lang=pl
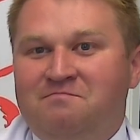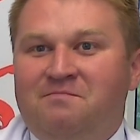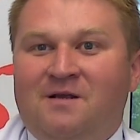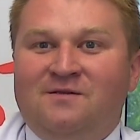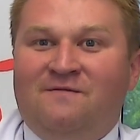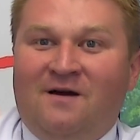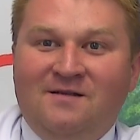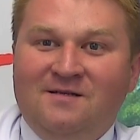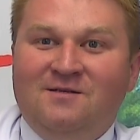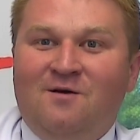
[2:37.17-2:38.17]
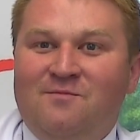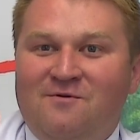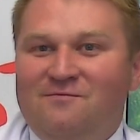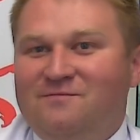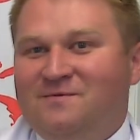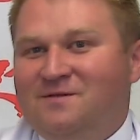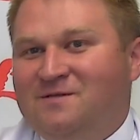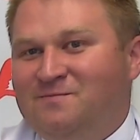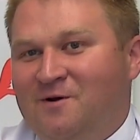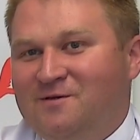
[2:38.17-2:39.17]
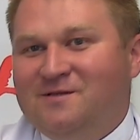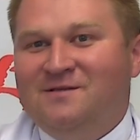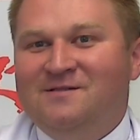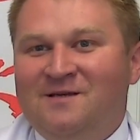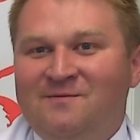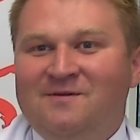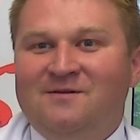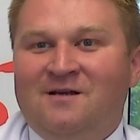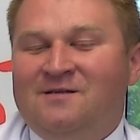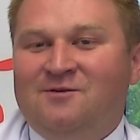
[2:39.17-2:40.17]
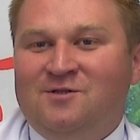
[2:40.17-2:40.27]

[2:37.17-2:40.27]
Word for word: pracowali ze sobą i z Polski, i z Niemiec, okazało się,